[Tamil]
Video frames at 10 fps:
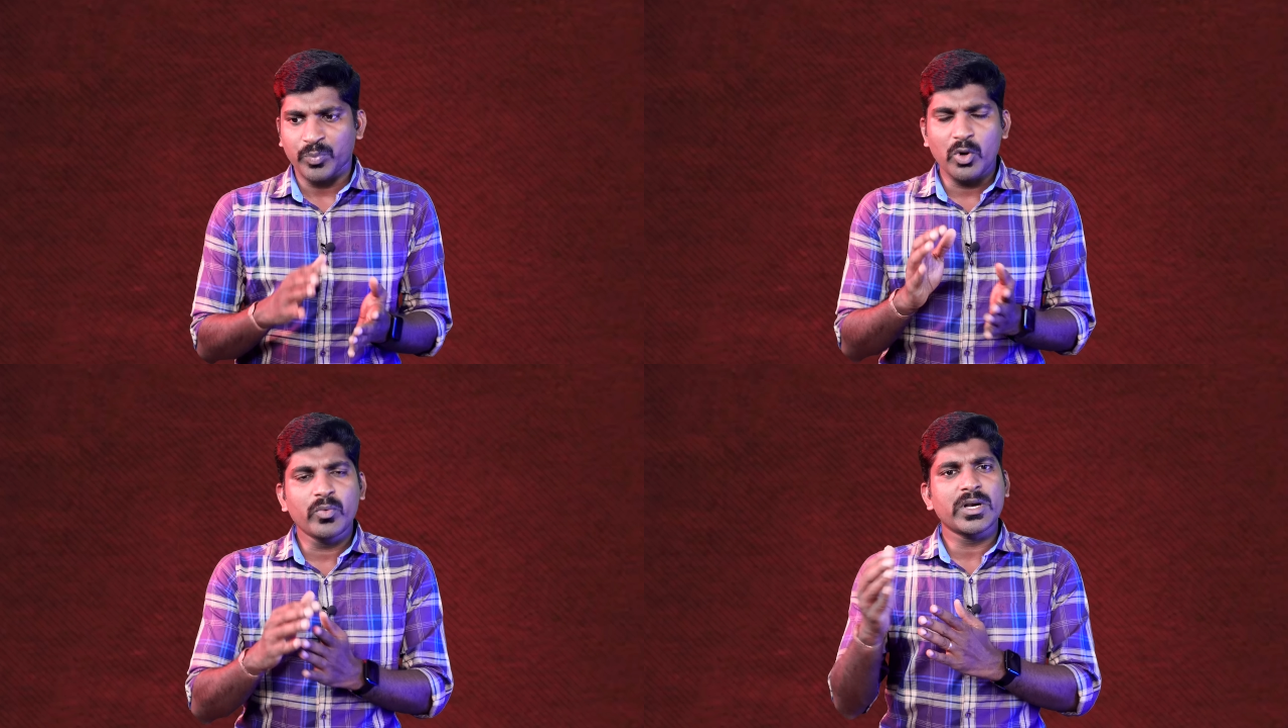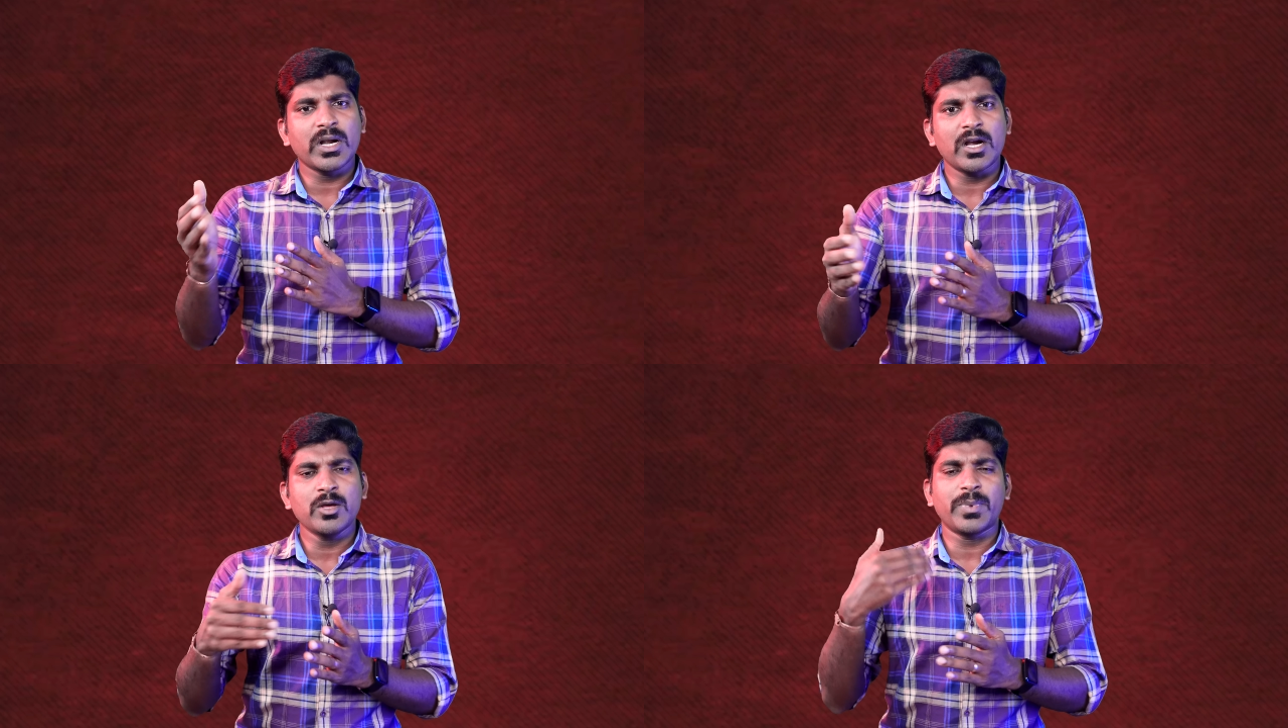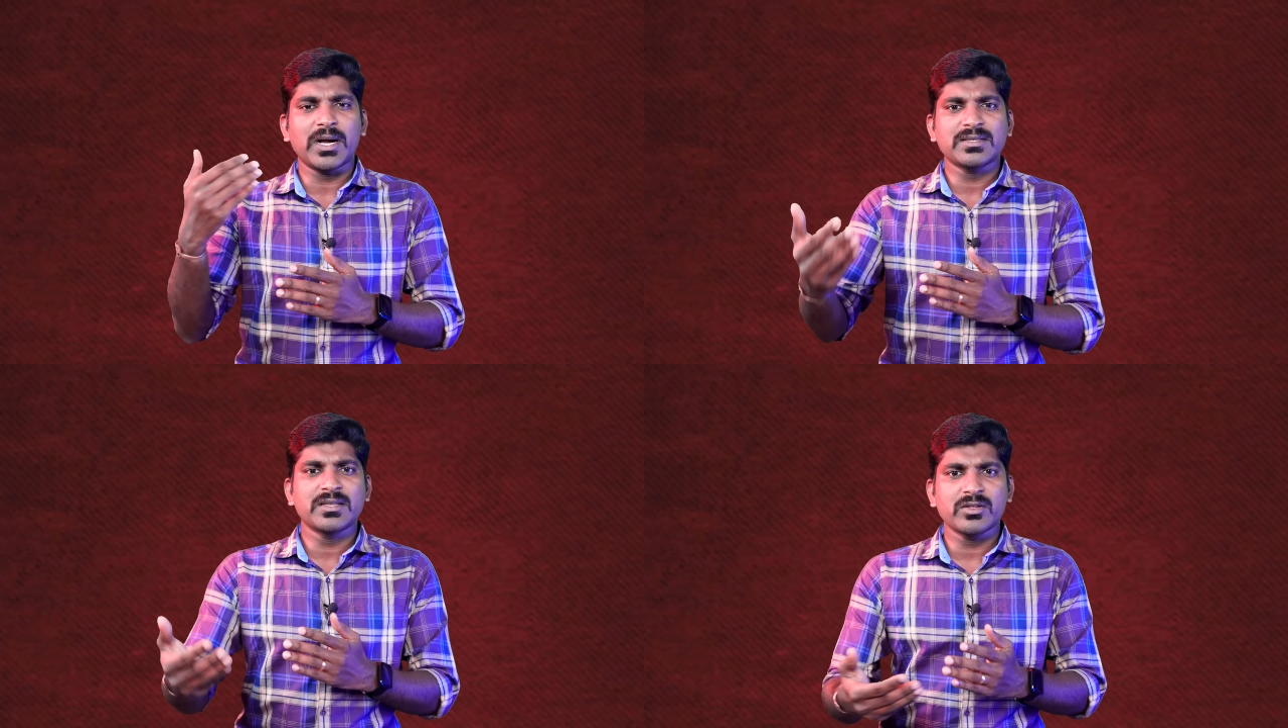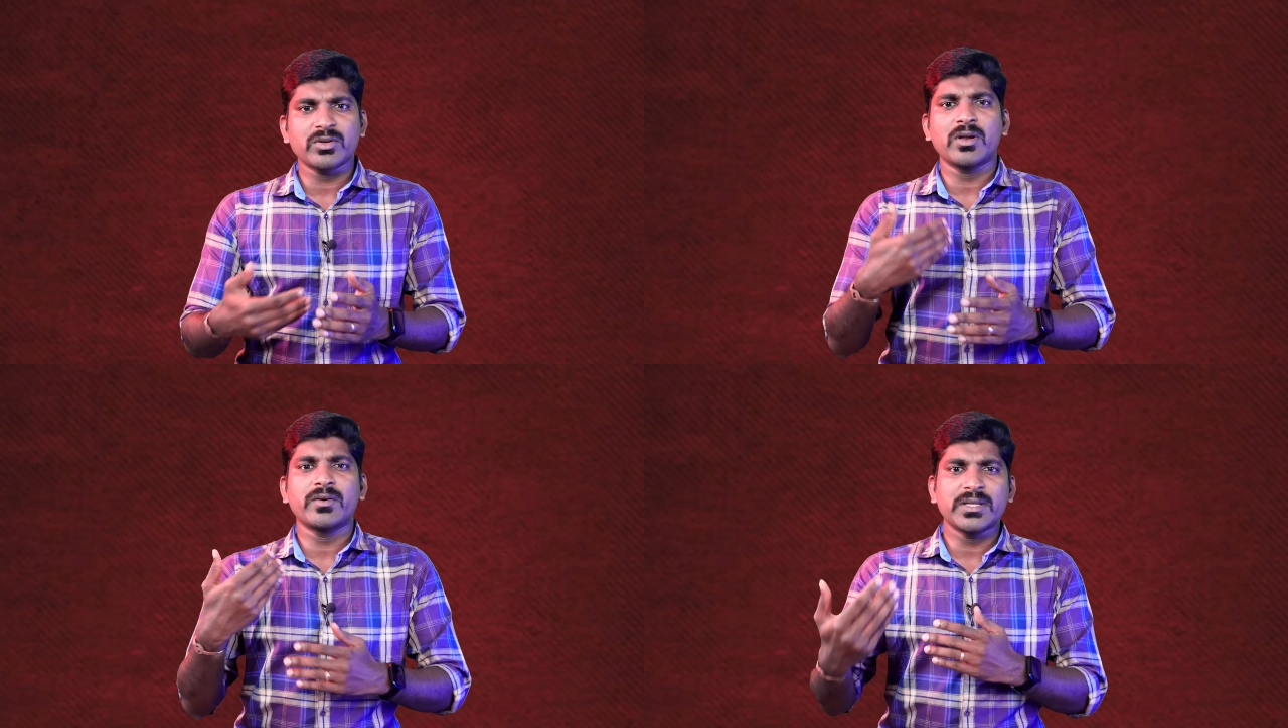ஒவ்வொரு நாளும்
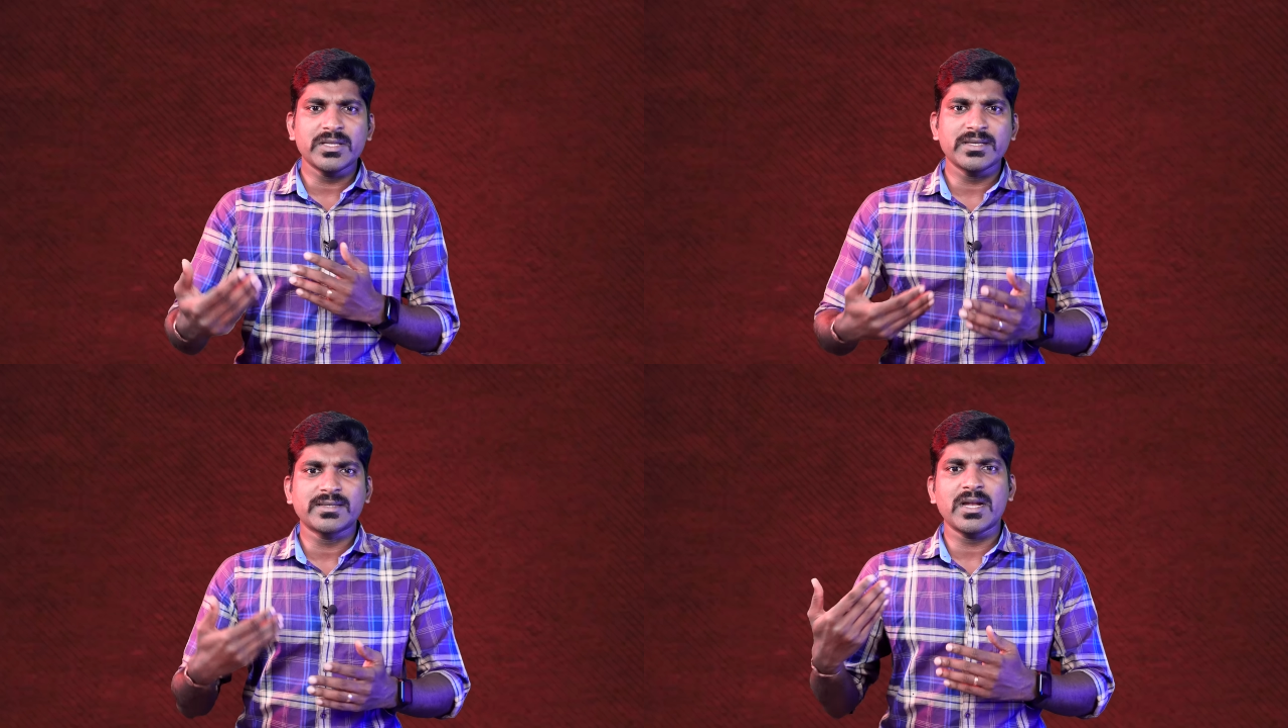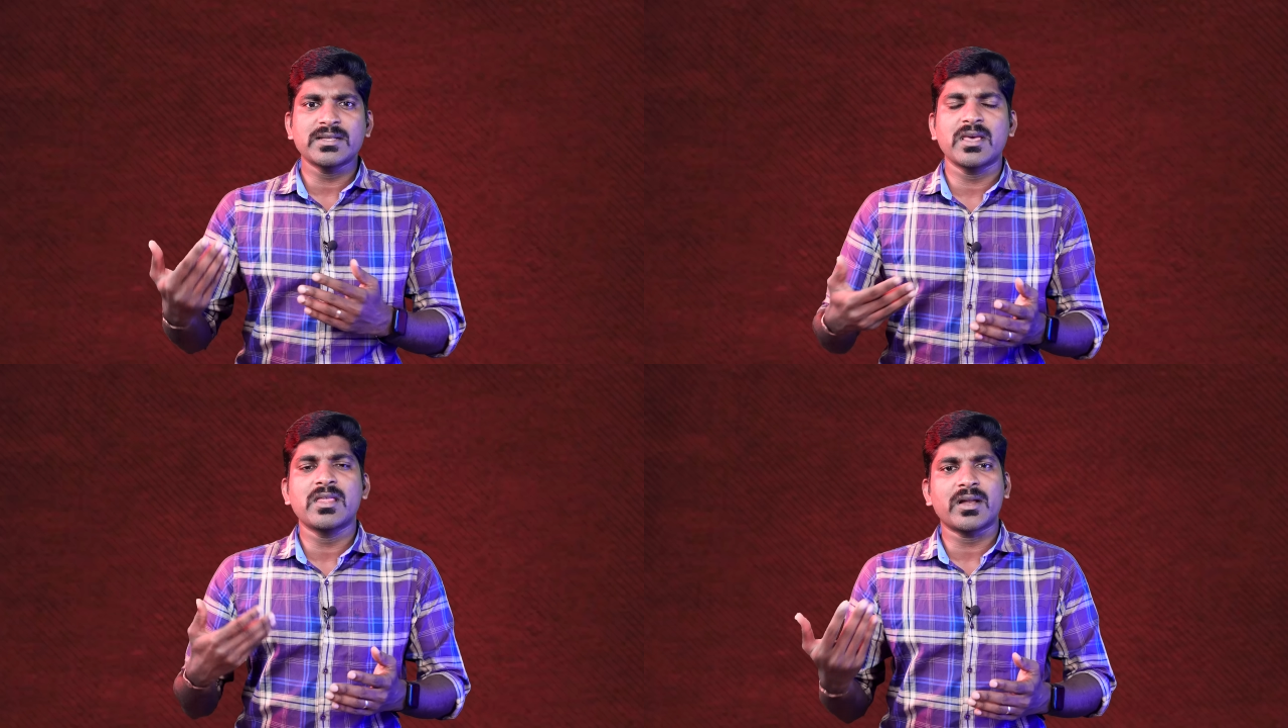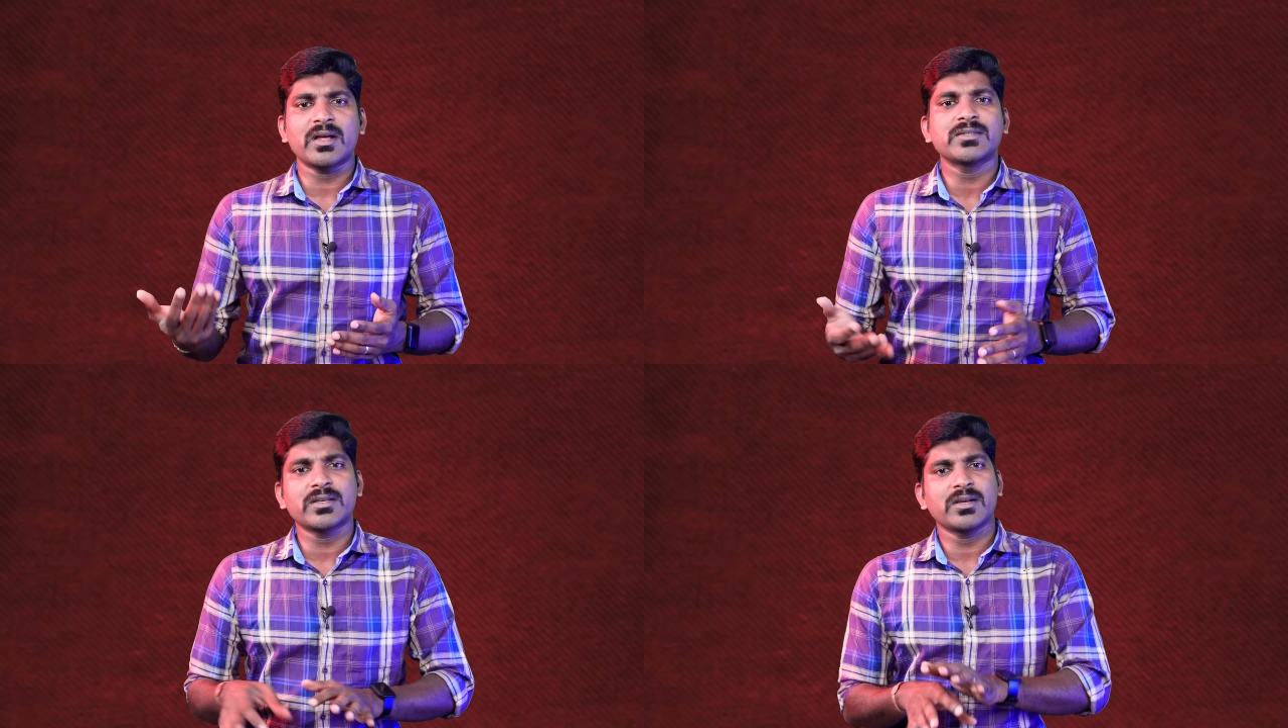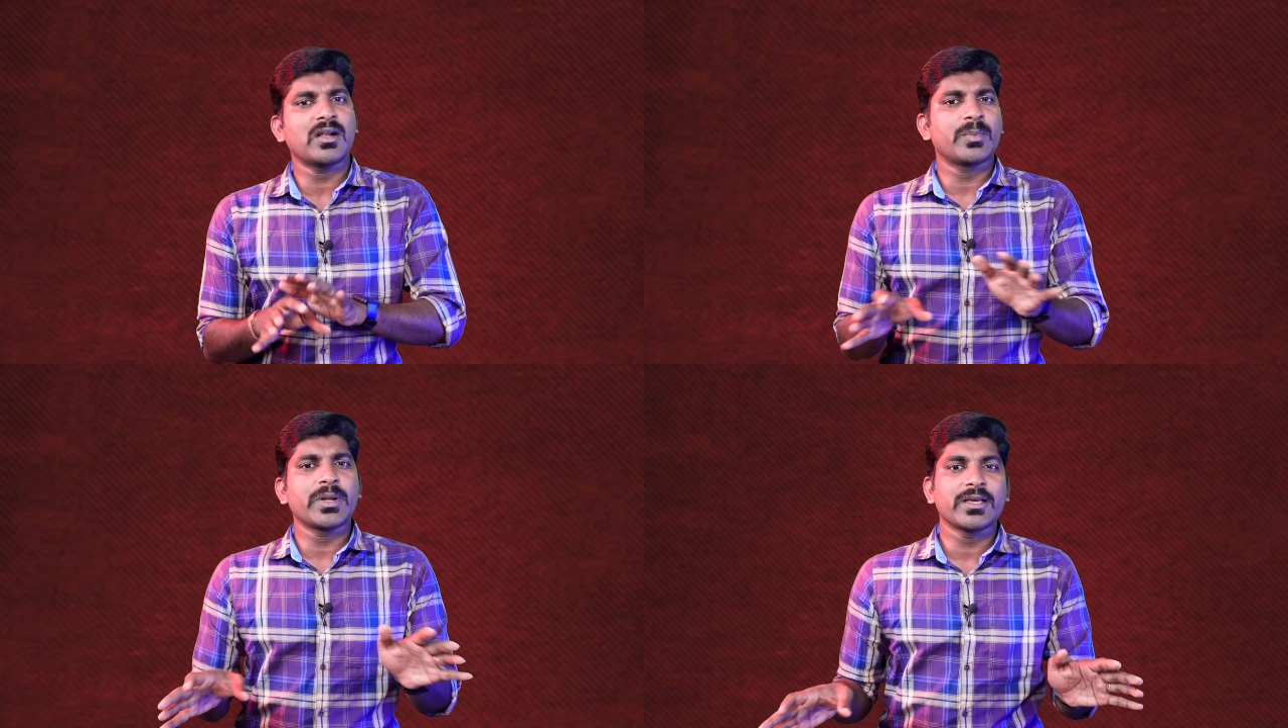பாலஸ்தீனத்துக்குள்ளே வந்து இஸ்ரேல் செய்த
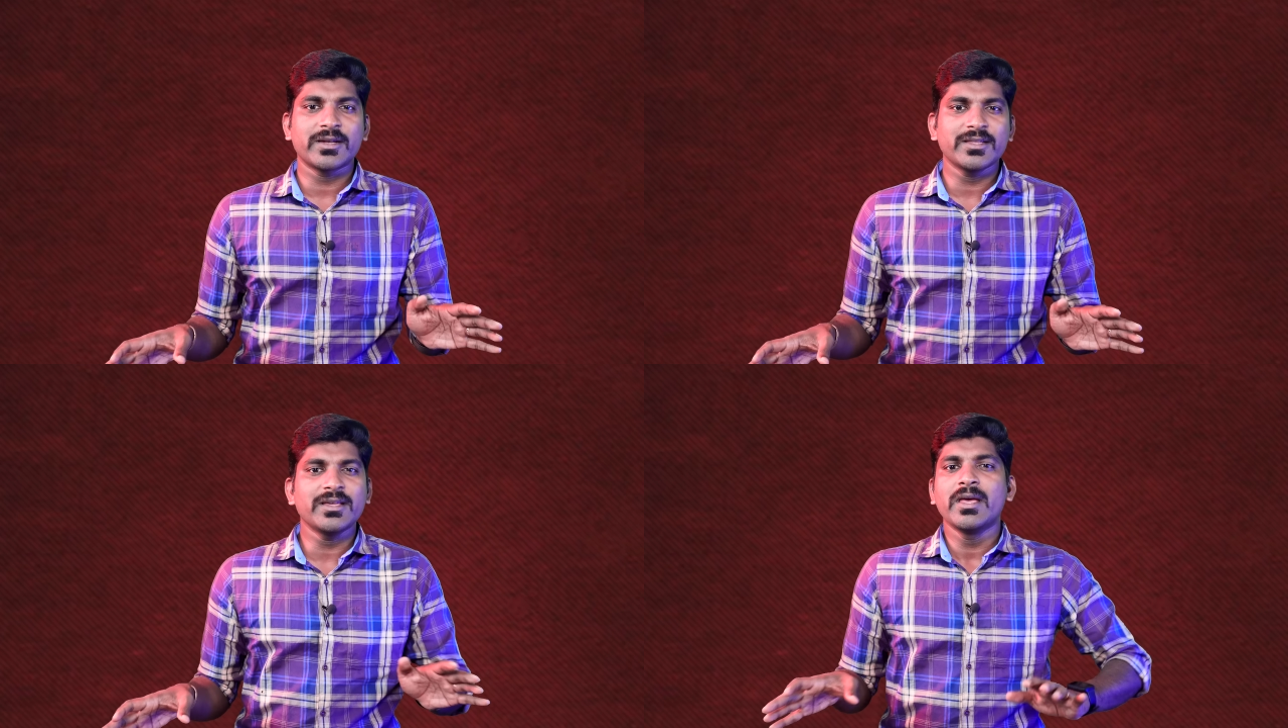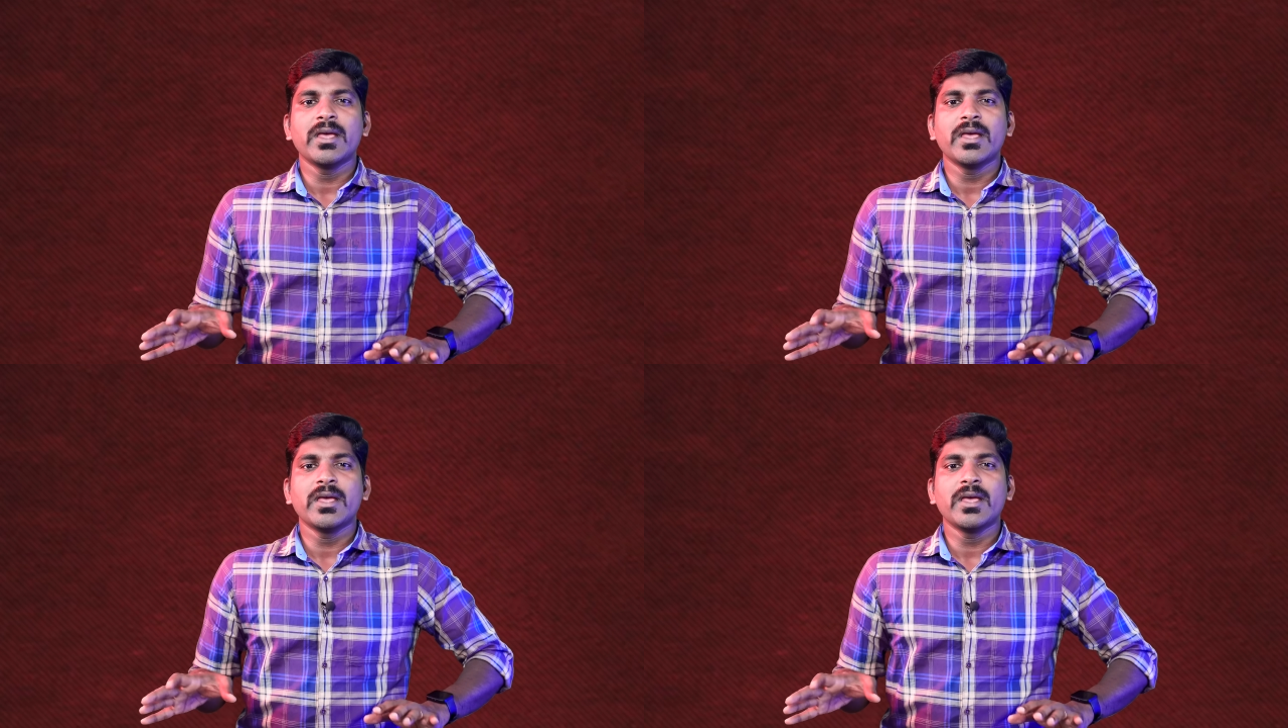அராஜகங்கள் அப்படிங்கிறது